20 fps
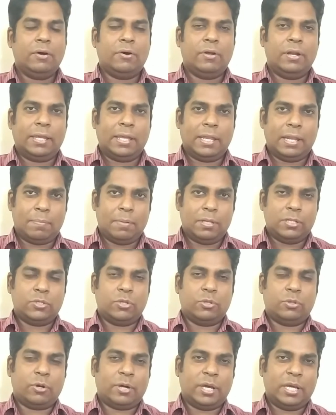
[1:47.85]
অনেকের আপনার
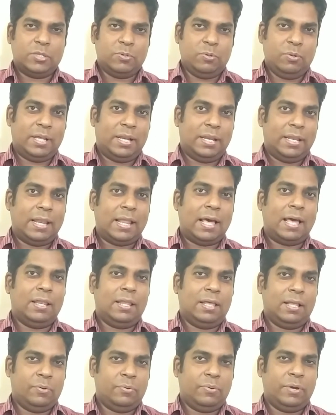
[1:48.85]
ত্বকে চুলকালে লাল
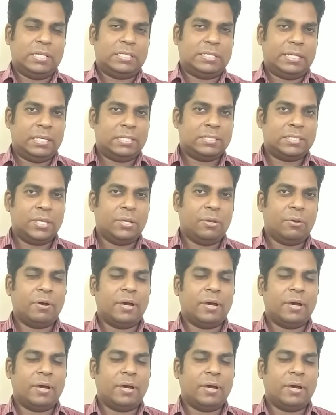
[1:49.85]
লাল হয়ে যায় ইচিং